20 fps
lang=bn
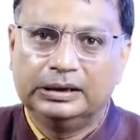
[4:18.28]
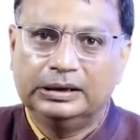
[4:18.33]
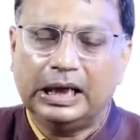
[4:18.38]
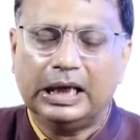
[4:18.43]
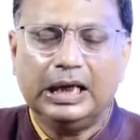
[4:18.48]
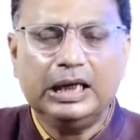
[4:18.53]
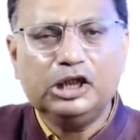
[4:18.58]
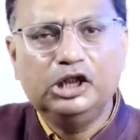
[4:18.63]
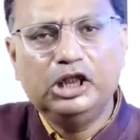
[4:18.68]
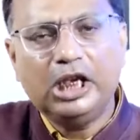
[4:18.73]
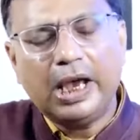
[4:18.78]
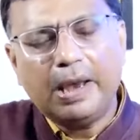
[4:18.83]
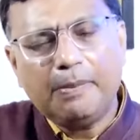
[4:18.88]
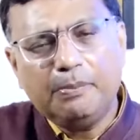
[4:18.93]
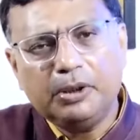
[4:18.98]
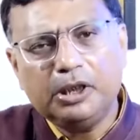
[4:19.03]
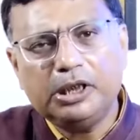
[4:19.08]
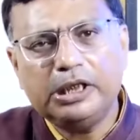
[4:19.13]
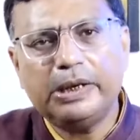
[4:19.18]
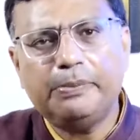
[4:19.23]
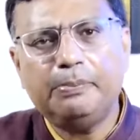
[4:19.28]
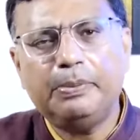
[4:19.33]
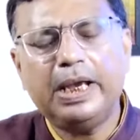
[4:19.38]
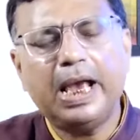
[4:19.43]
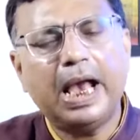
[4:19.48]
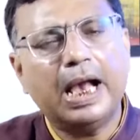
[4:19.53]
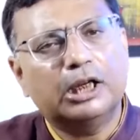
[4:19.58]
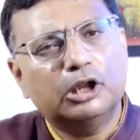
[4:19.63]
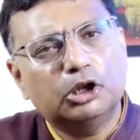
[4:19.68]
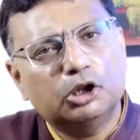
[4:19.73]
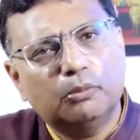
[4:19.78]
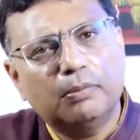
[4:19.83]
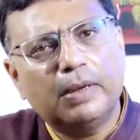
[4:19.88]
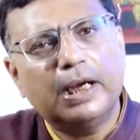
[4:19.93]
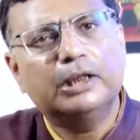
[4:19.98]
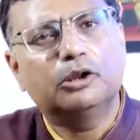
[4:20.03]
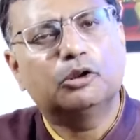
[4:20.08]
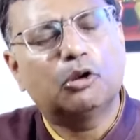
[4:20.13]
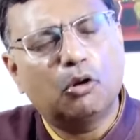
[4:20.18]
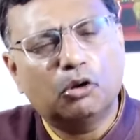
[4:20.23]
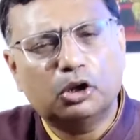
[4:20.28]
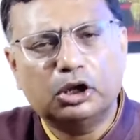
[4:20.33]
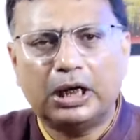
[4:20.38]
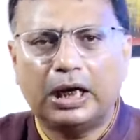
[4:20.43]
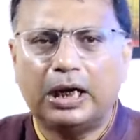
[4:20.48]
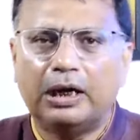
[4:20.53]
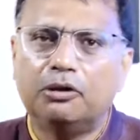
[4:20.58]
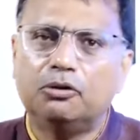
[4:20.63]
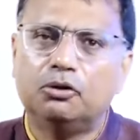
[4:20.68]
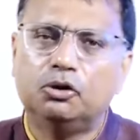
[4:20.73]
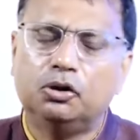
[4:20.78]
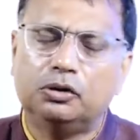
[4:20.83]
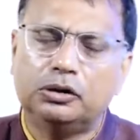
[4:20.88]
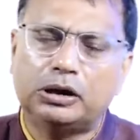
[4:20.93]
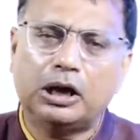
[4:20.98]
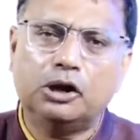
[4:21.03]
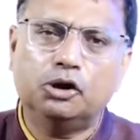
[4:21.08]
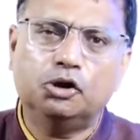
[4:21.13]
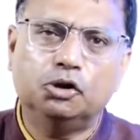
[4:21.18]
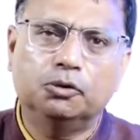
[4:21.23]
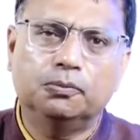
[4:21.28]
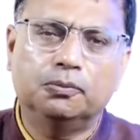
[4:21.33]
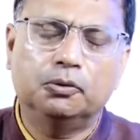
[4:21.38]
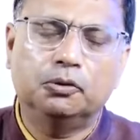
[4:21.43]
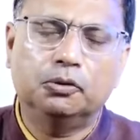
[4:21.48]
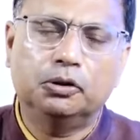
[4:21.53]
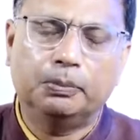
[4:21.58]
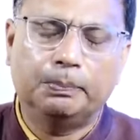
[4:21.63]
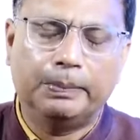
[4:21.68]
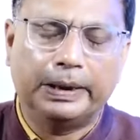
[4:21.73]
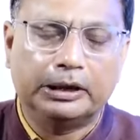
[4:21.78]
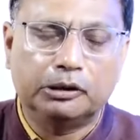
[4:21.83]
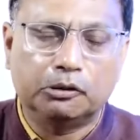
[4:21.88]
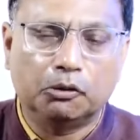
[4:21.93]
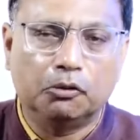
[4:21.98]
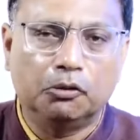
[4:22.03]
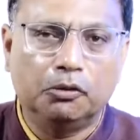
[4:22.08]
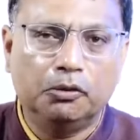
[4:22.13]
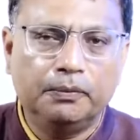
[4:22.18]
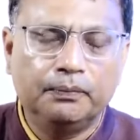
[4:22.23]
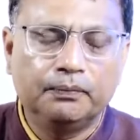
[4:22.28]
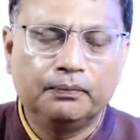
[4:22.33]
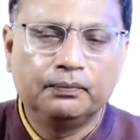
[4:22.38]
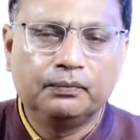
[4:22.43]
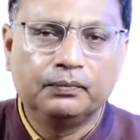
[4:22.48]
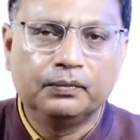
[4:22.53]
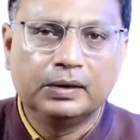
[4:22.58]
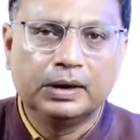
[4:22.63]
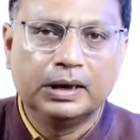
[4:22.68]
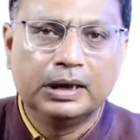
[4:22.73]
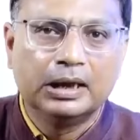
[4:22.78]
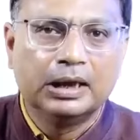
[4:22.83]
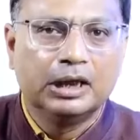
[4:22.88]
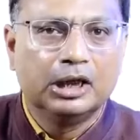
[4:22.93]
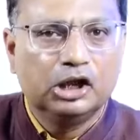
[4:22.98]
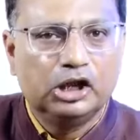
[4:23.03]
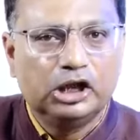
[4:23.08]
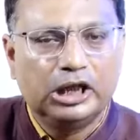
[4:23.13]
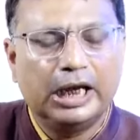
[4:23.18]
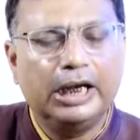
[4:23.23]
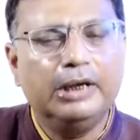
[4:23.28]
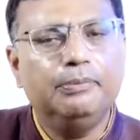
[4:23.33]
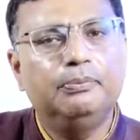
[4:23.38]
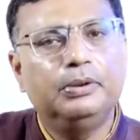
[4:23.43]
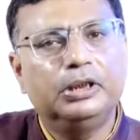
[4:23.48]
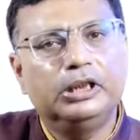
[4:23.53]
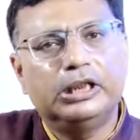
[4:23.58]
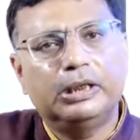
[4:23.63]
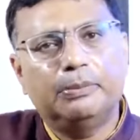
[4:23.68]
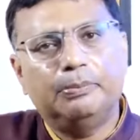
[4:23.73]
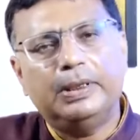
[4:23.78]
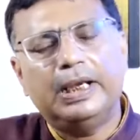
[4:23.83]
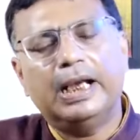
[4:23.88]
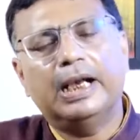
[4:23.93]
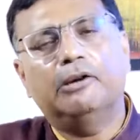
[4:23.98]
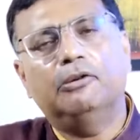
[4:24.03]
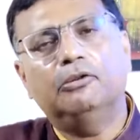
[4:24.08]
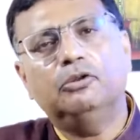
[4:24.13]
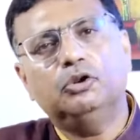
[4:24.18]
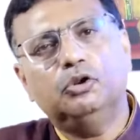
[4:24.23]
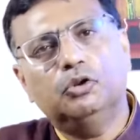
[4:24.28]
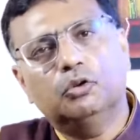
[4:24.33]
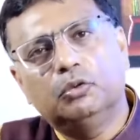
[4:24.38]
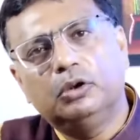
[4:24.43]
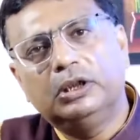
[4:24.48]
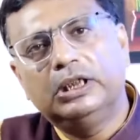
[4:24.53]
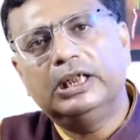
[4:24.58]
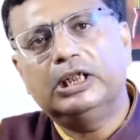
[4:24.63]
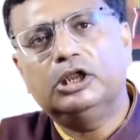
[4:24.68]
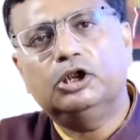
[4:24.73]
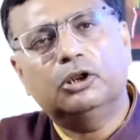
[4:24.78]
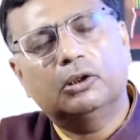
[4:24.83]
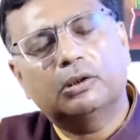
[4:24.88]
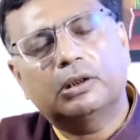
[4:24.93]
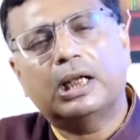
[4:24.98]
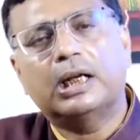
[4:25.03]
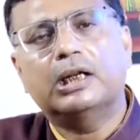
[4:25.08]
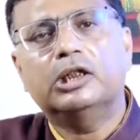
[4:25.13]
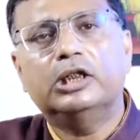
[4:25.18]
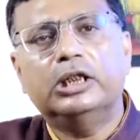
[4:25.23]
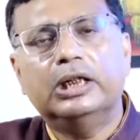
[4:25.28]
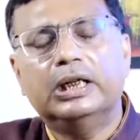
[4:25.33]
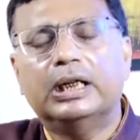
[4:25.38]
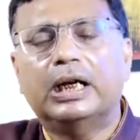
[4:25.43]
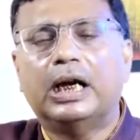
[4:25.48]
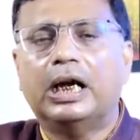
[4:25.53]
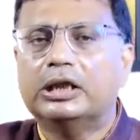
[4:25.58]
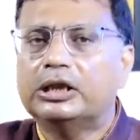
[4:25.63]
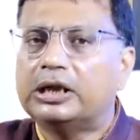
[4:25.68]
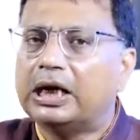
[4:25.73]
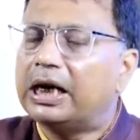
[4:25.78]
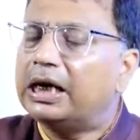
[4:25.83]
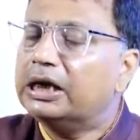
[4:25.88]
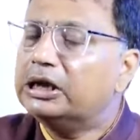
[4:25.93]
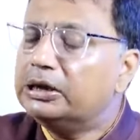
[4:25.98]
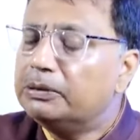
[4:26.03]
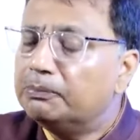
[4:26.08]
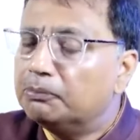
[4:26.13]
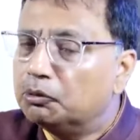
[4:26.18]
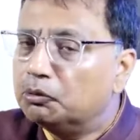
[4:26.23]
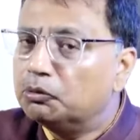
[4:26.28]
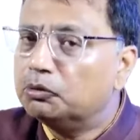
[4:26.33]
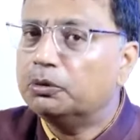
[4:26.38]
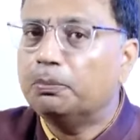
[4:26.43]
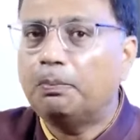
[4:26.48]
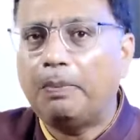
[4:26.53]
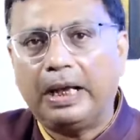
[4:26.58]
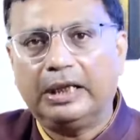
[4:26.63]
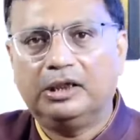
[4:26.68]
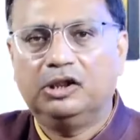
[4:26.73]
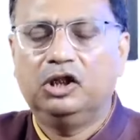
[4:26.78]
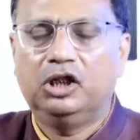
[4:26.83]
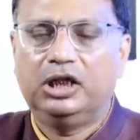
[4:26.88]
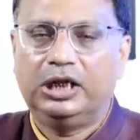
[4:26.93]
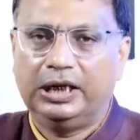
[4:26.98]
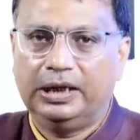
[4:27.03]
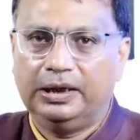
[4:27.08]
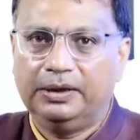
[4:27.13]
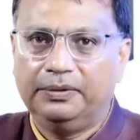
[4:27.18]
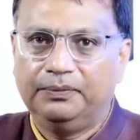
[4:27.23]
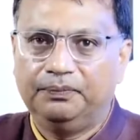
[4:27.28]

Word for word: তাহলে যে বিজেপি একসময় দশ এগারো শতাংশ ভোট পেত সেই বিজেপি এখন চল্লিশ শতাংশের কাছাকাছি ভোট পাচ্ছে